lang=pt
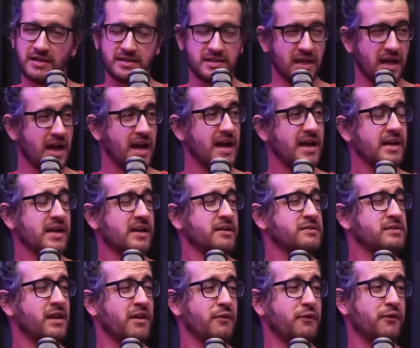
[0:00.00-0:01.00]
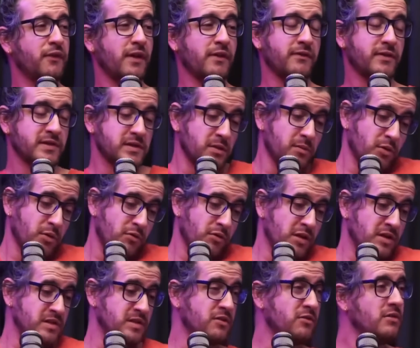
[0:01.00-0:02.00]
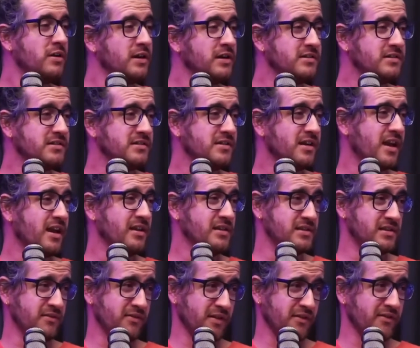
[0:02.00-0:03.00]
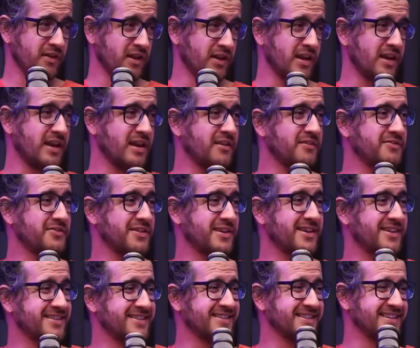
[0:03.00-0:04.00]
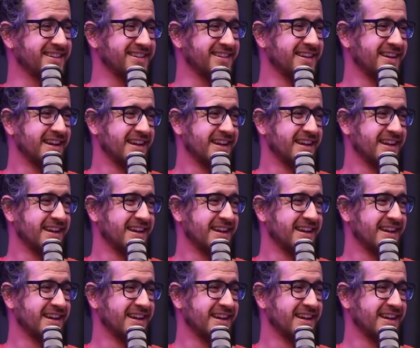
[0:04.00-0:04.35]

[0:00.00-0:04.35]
Você, ah, você é feio, você não me conheceu antes, aí você vai ver o que, que era feio. Você tem